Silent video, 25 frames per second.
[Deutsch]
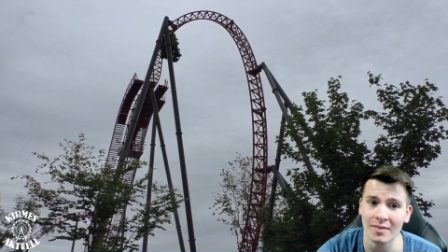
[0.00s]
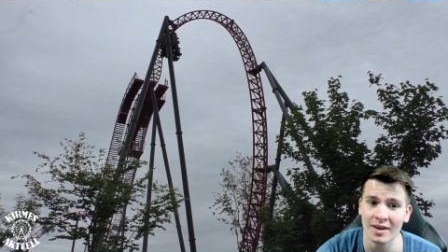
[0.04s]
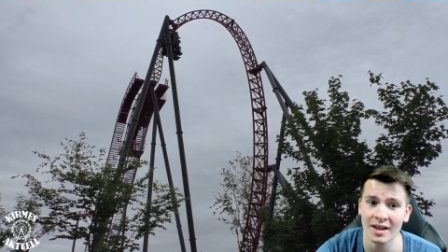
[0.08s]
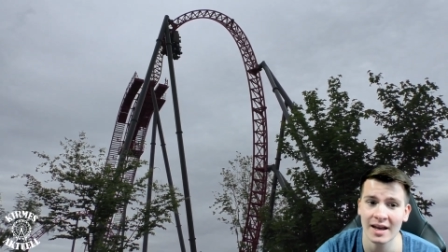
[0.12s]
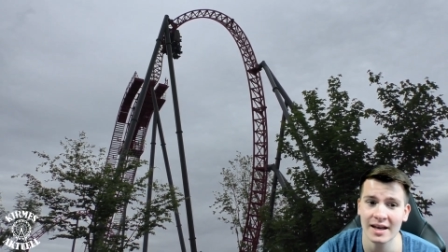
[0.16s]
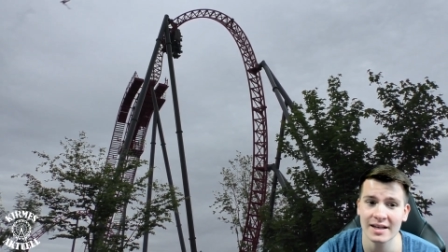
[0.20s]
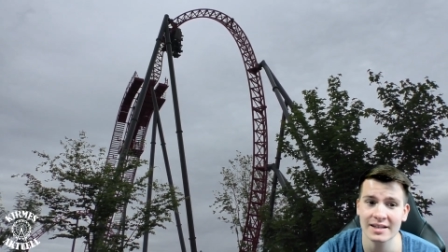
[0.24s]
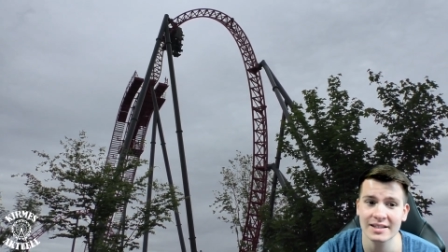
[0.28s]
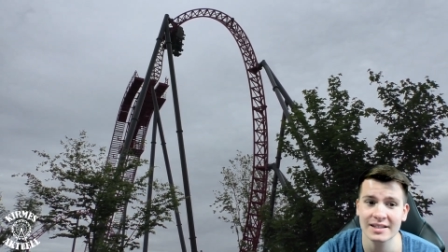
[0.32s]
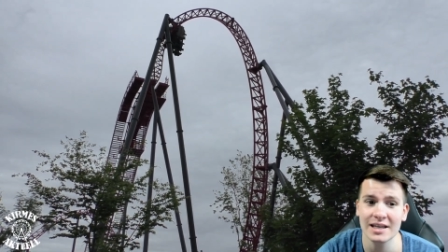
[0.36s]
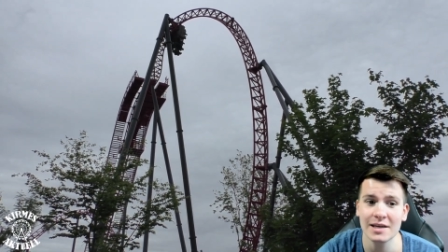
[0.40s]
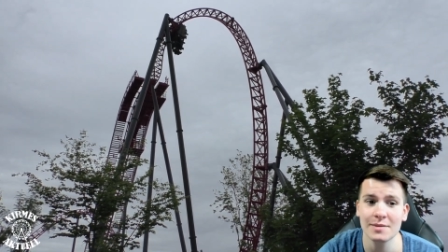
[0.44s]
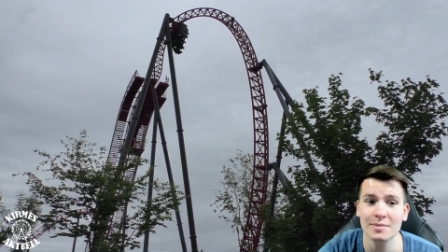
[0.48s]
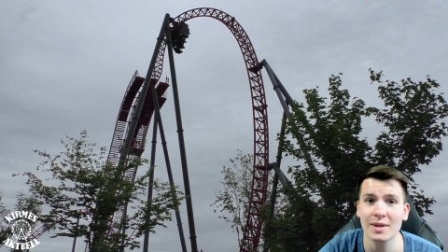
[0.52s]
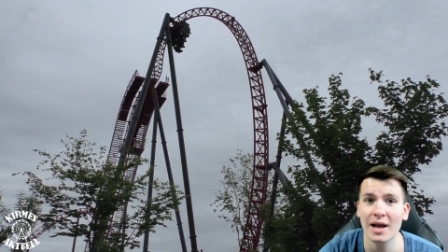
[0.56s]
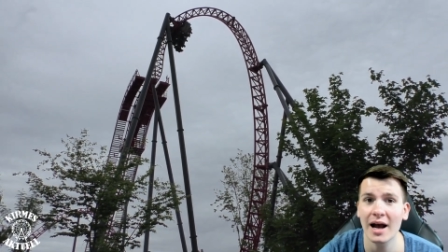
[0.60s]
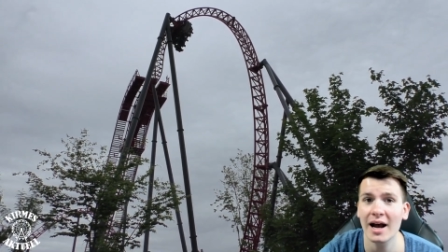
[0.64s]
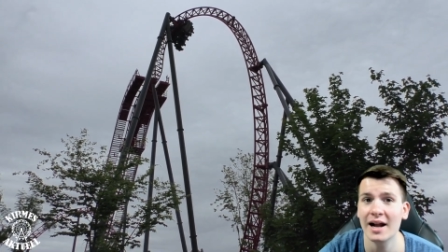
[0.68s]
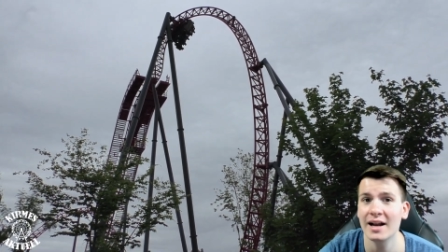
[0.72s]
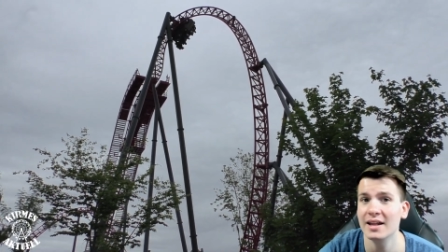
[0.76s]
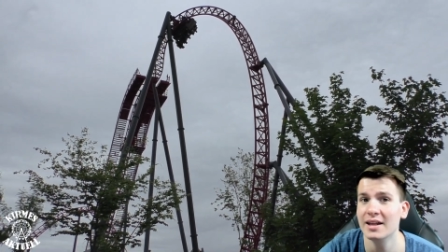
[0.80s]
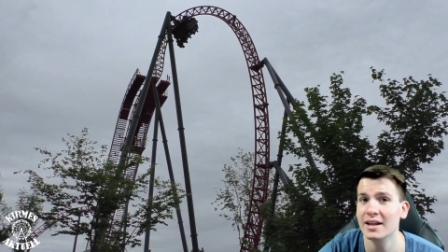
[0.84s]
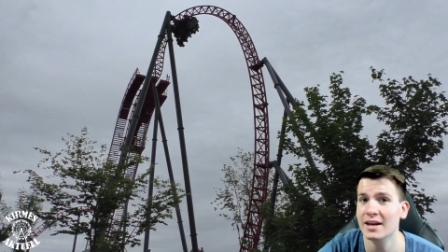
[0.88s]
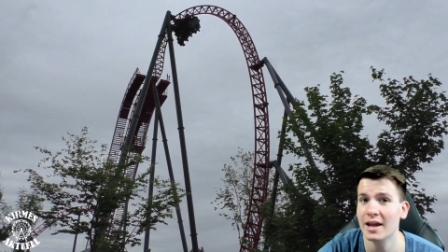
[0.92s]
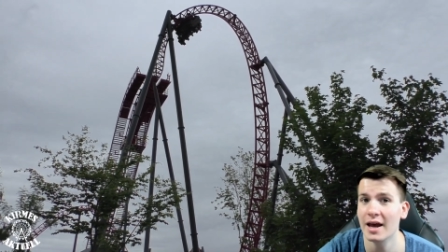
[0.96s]
Es gibt
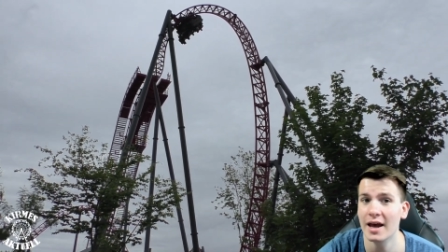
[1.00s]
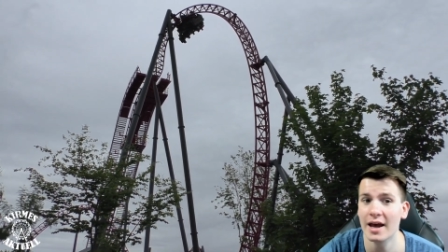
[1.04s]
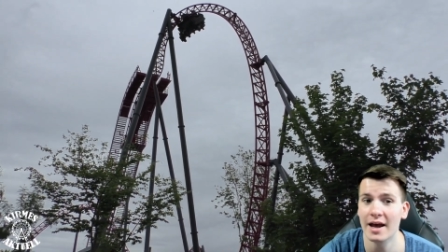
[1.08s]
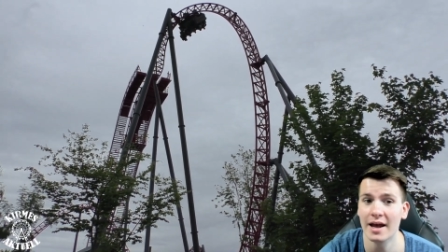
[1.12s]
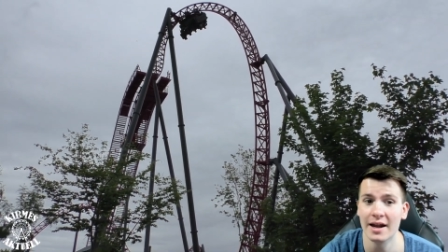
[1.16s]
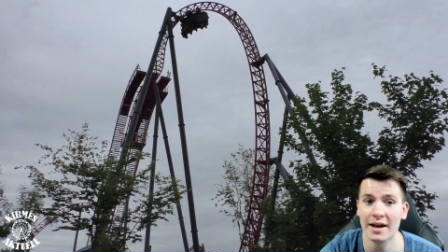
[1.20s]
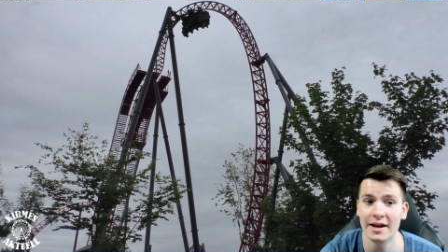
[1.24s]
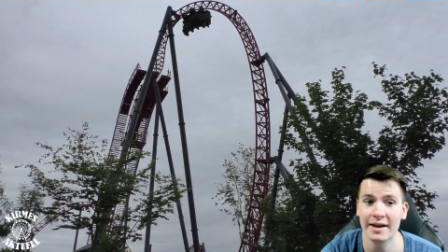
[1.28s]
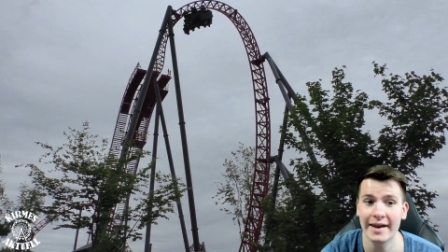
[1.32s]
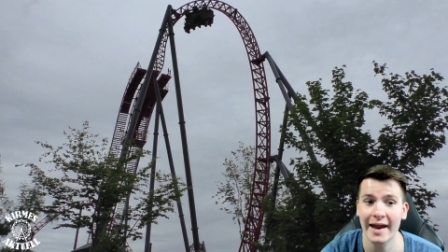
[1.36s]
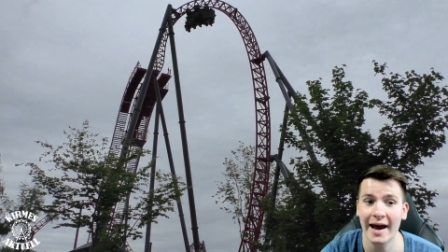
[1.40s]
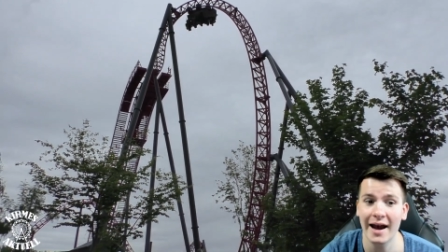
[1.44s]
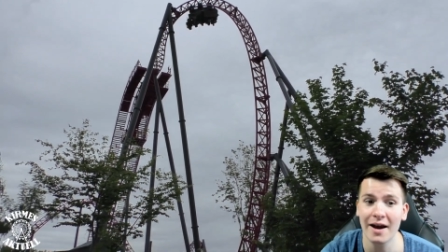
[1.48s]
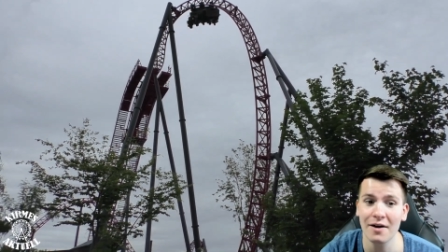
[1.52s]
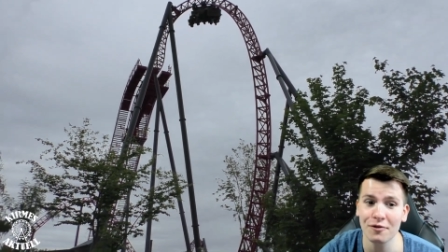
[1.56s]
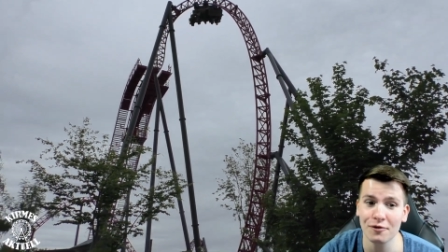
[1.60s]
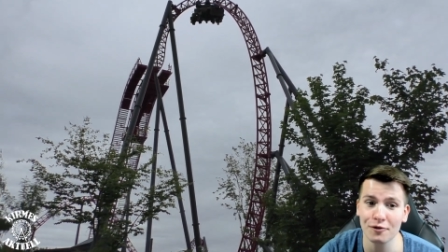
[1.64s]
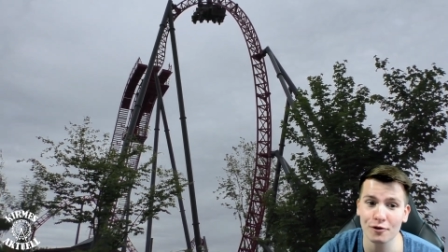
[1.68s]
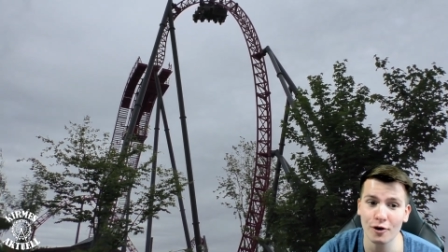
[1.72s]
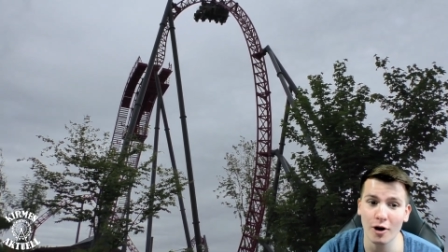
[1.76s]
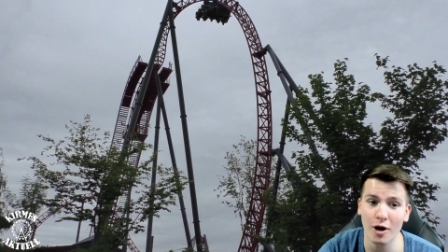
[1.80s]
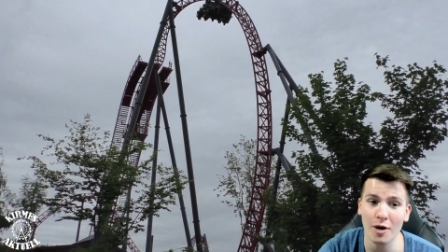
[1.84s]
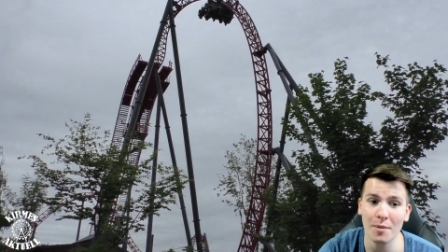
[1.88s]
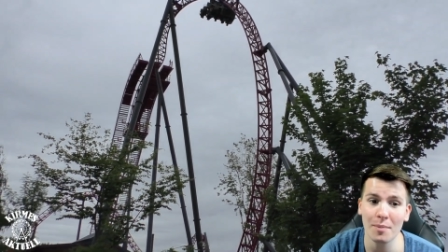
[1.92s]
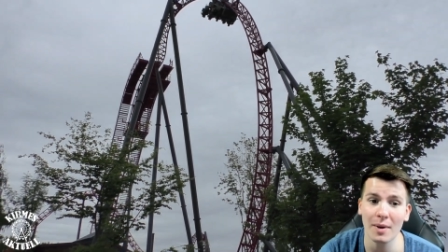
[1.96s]
einen äh, Dive
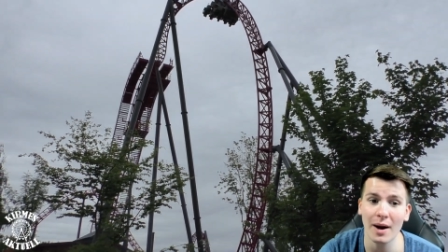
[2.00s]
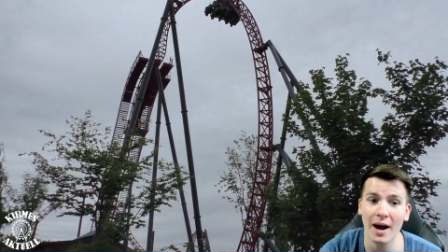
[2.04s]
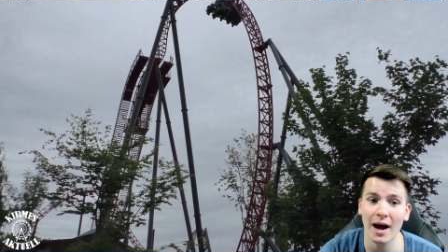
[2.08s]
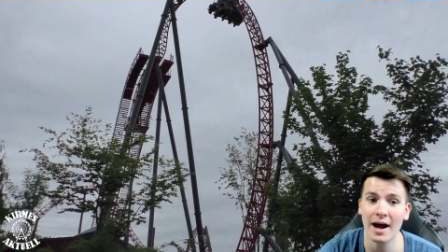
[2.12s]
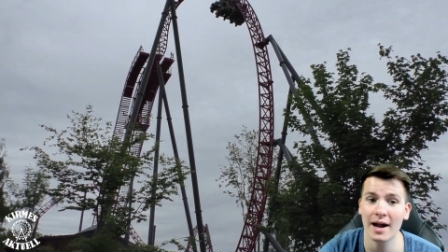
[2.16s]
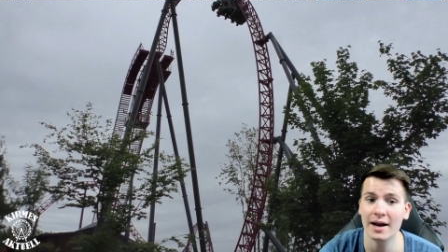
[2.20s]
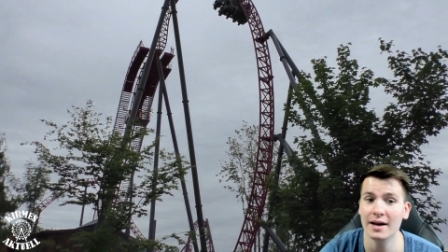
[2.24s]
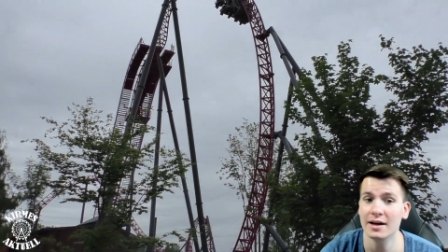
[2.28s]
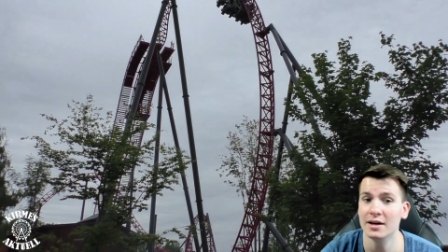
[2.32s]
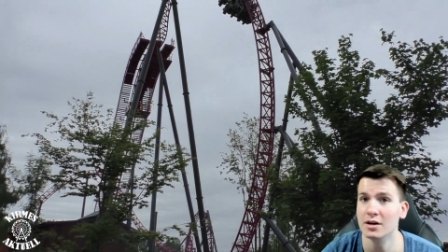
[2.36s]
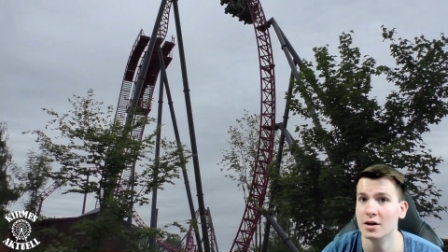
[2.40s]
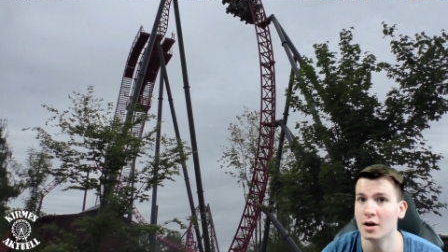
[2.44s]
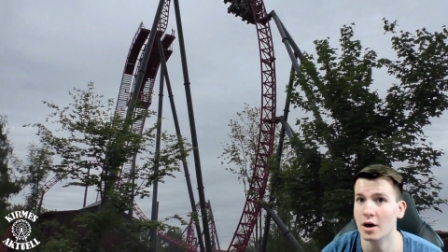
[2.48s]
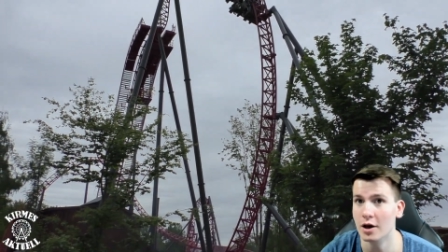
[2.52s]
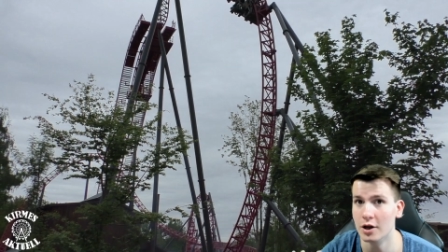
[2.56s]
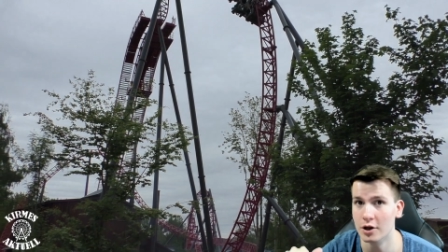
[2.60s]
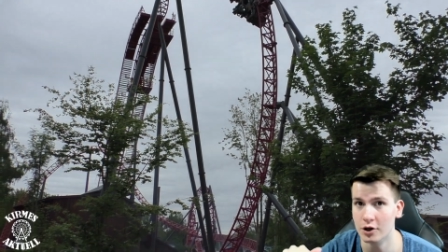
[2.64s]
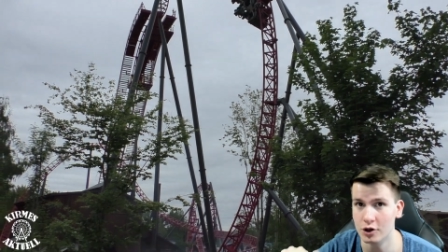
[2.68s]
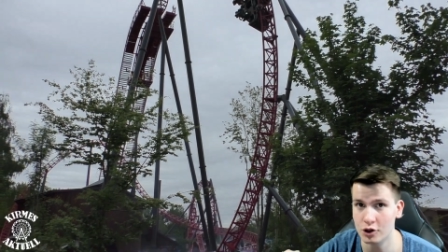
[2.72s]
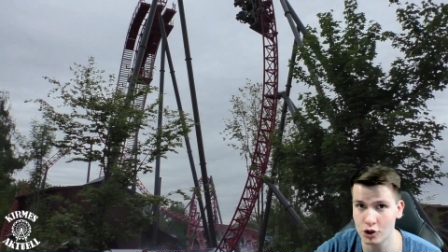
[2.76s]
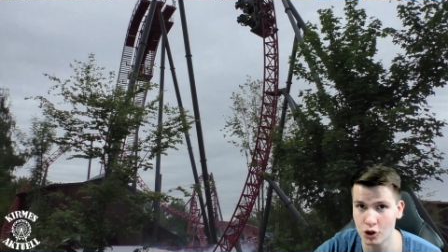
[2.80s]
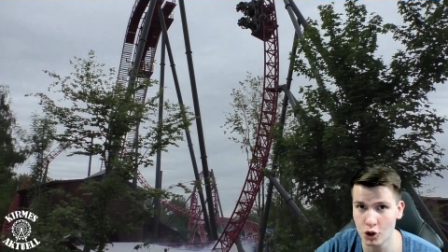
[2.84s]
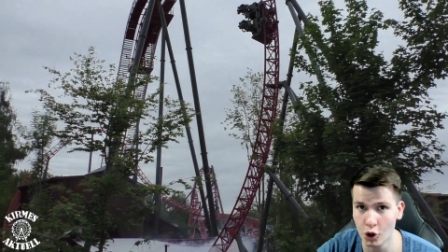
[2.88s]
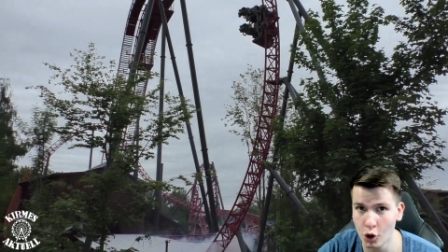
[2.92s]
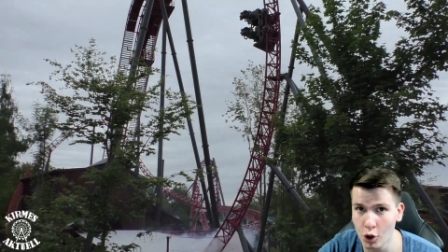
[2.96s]
Drop, einen äh,
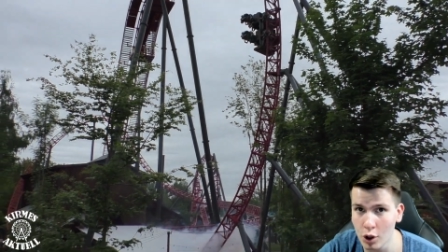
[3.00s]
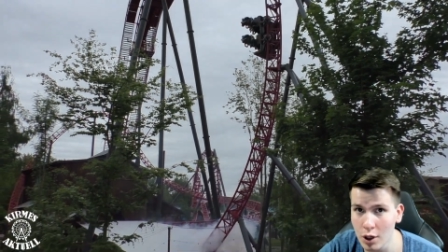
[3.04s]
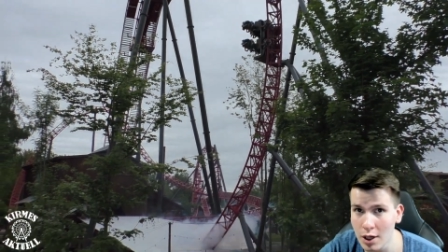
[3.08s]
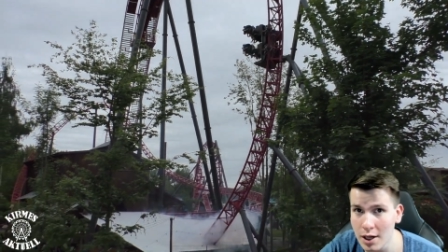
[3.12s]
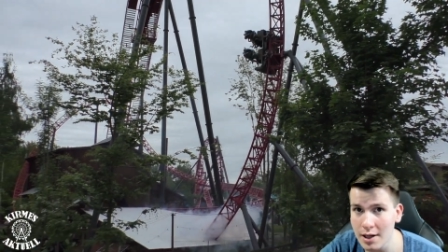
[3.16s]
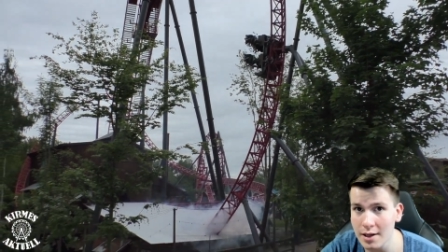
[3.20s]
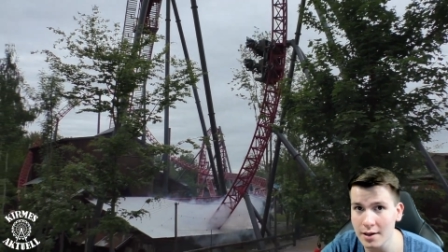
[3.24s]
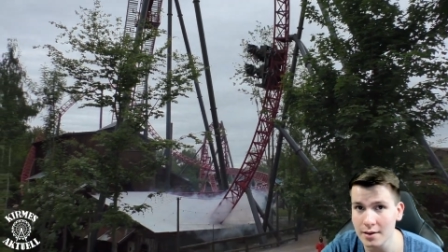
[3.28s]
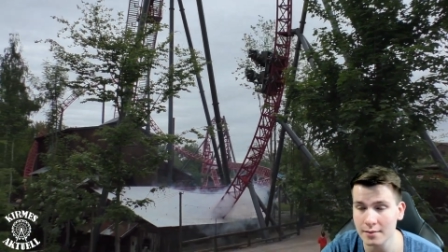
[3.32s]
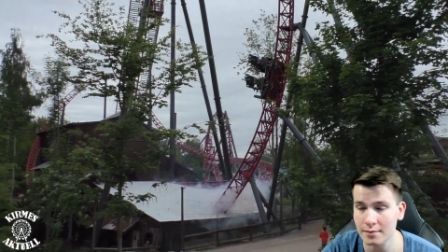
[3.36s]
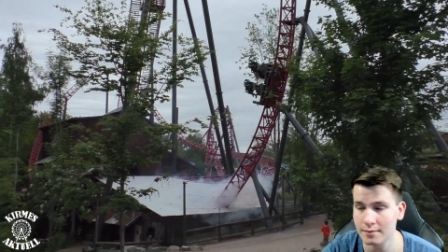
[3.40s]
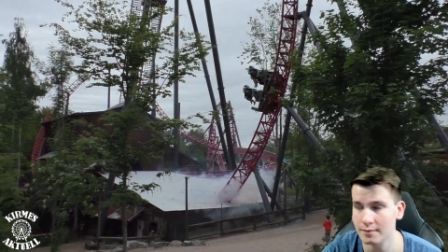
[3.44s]
Tunnel,